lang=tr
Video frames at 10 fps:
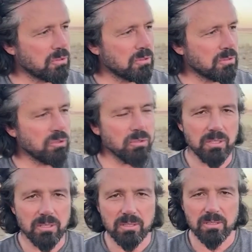Çok
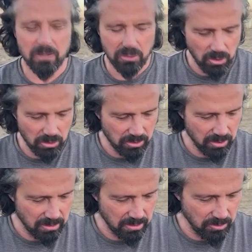yıllık.
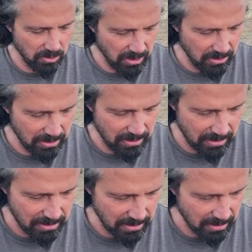4 e, bu ikinci
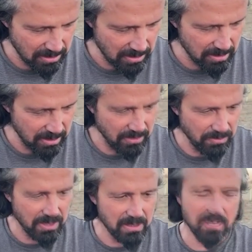senesi. Geçen sene
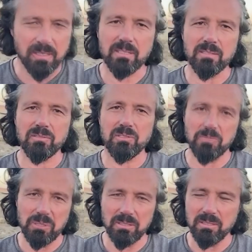fazla
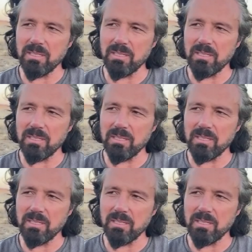çıkmadı.